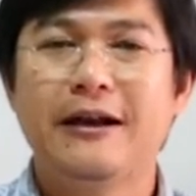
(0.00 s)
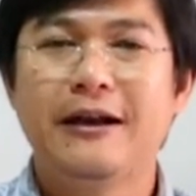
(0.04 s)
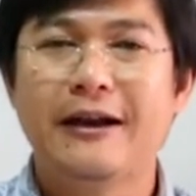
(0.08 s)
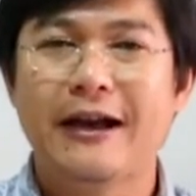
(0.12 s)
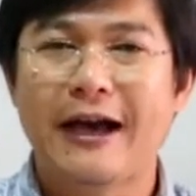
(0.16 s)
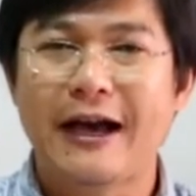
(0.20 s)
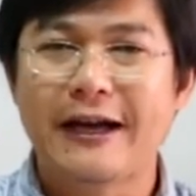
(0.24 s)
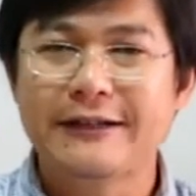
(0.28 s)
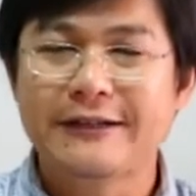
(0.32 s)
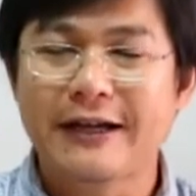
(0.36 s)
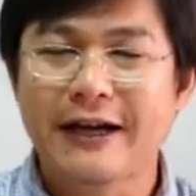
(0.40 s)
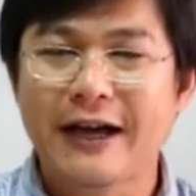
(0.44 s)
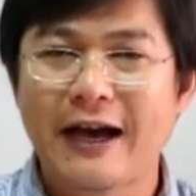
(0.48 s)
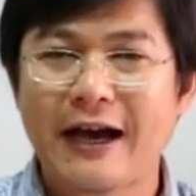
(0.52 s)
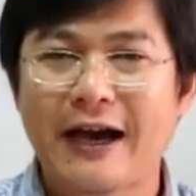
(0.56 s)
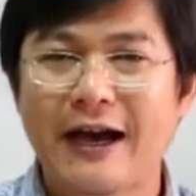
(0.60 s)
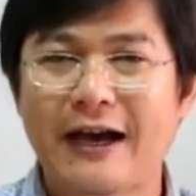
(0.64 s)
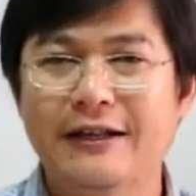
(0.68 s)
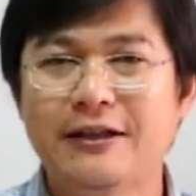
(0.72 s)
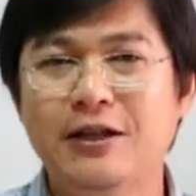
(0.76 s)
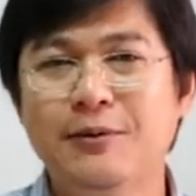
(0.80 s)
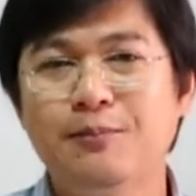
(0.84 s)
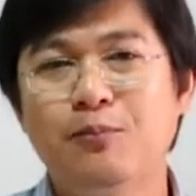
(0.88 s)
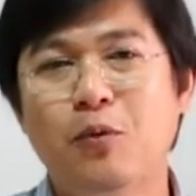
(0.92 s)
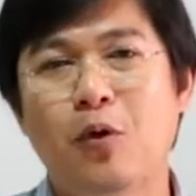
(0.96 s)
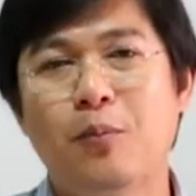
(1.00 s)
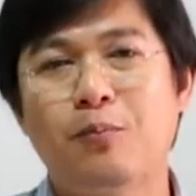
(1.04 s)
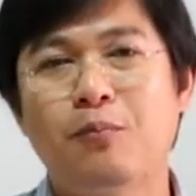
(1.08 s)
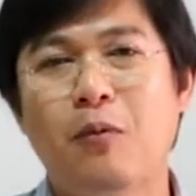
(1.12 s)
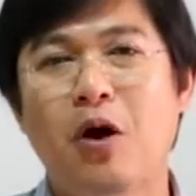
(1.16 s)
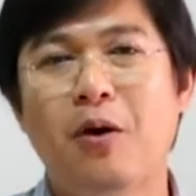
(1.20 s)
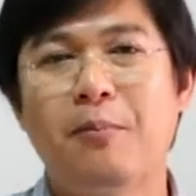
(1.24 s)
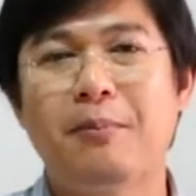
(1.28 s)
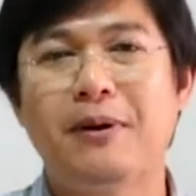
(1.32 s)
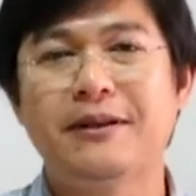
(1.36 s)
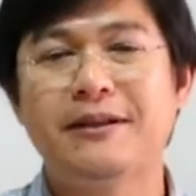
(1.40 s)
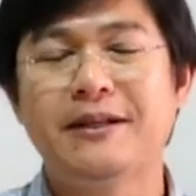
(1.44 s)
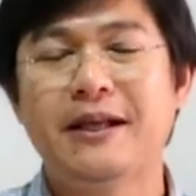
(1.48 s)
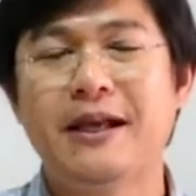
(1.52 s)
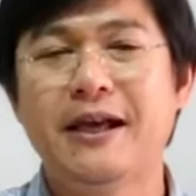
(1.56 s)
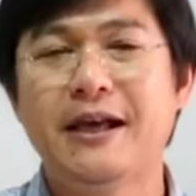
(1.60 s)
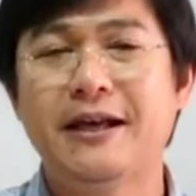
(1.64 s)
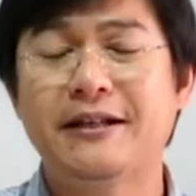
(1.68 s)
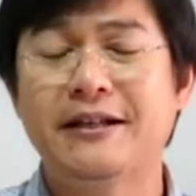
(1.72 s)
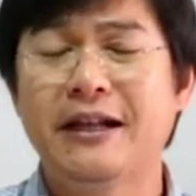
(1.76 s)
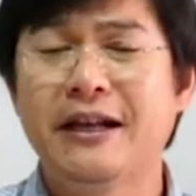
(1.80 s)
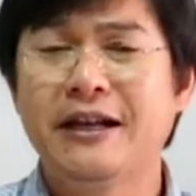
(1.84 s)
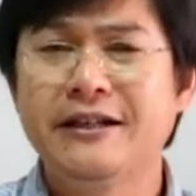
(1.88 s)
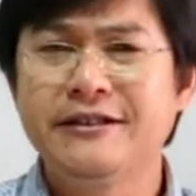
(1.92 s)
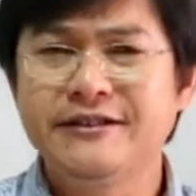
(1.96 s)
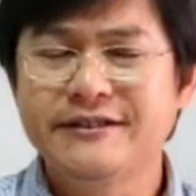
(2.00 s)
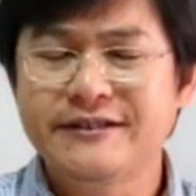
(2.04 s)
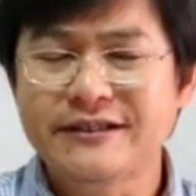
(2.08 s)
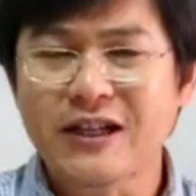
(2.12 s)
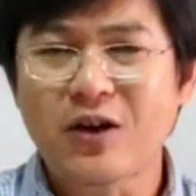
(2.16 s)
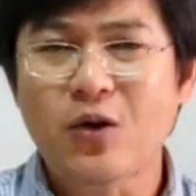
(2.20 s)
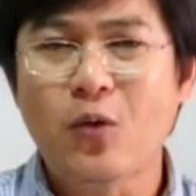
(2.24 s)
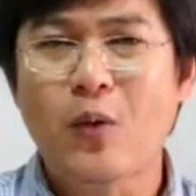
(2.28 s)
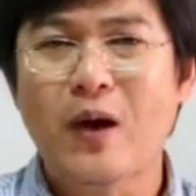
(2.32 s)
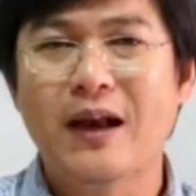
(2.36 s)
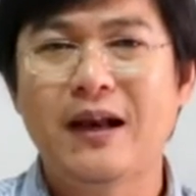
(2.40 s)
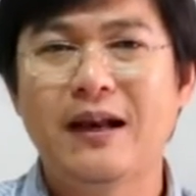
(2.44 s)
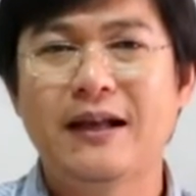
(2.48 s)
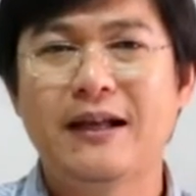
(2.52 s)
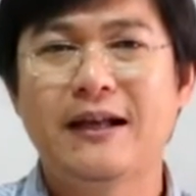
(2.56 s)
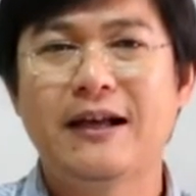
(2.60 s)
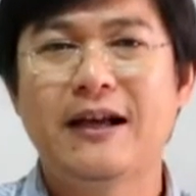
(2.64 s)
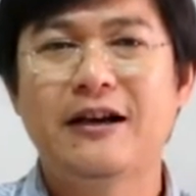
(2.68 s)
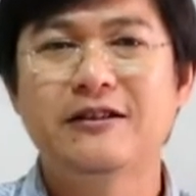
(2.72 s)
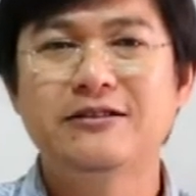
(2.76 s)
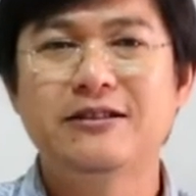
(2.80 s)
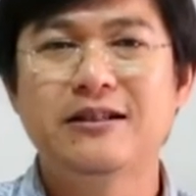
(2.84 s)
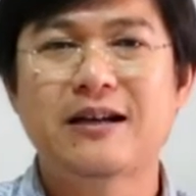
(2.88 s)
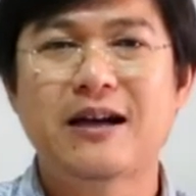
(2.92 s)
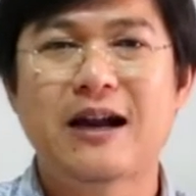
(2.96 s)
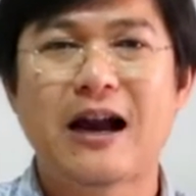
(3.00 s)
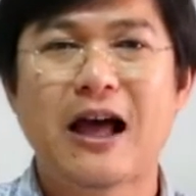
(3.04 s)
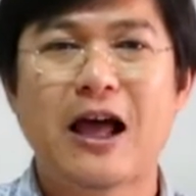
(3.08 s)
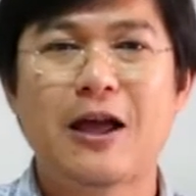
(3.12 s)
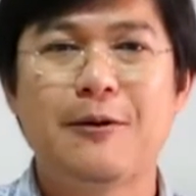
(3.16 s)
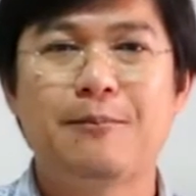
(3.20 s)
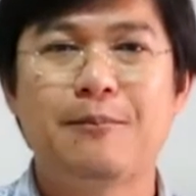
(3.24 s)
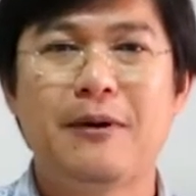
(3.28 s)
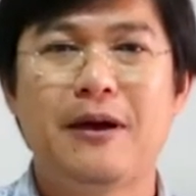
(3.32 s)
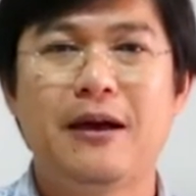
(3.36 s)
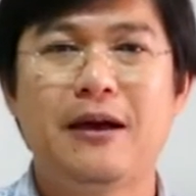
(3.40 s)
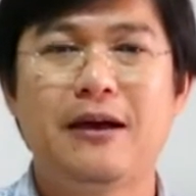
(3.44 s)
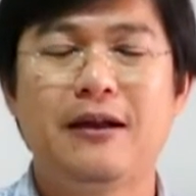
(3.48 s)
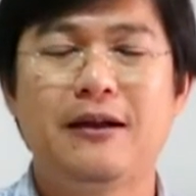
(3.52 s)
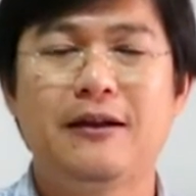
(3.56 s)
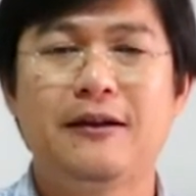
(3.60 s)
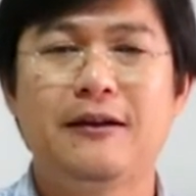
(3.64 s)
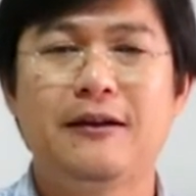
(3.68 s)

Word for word: นายทหารที่ปกป้องประเทศ สักวันหนึ่งเขาจะกลายเป็น